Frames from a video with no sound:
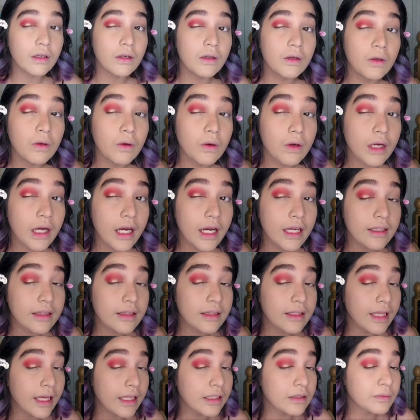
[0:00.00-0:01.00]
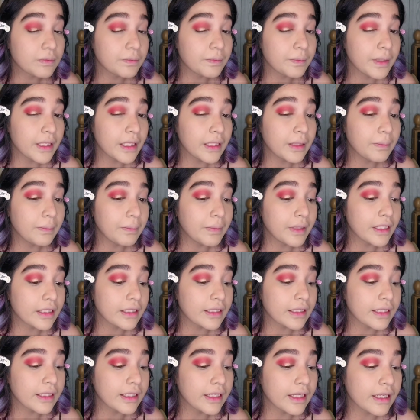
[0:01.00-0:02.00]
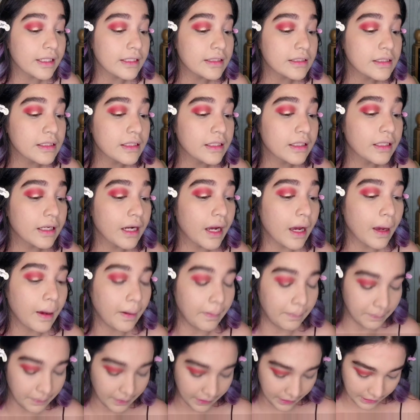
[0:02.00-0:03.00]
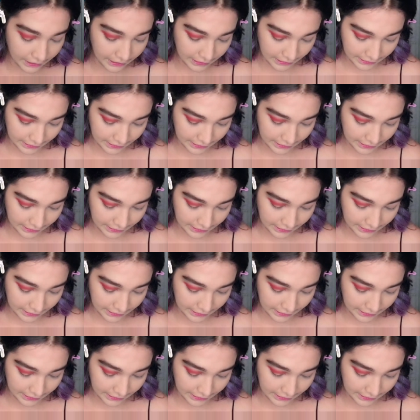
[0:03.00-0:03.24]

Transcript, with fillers: Look at that pigment, guys. Grabe.